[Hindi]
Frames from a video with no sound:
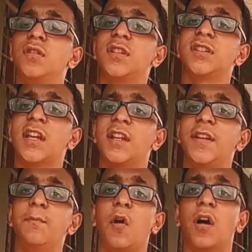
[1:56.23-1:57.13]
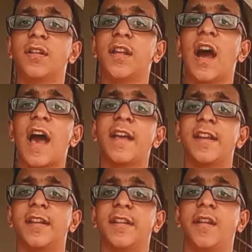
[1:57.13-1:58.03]
उनकी सैलरी बहुत ही
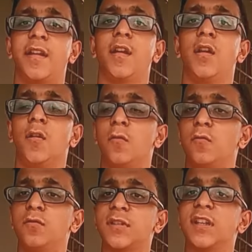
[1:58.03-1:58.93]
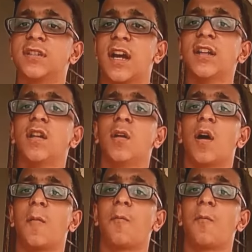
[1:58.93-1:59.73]
हाई रहती है उनके साथ